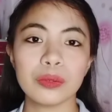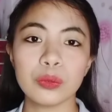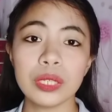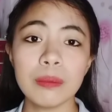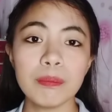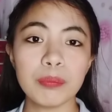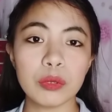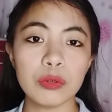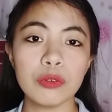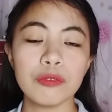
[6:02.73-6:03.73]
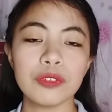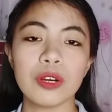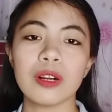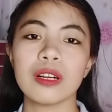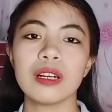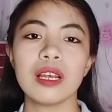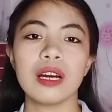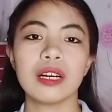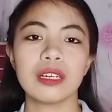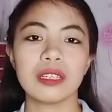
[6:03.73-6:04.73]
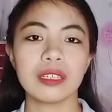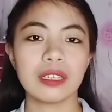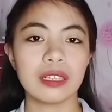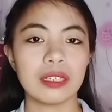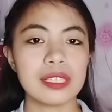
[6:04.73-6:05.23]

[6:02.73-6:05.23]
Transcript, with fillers: to improve your uh,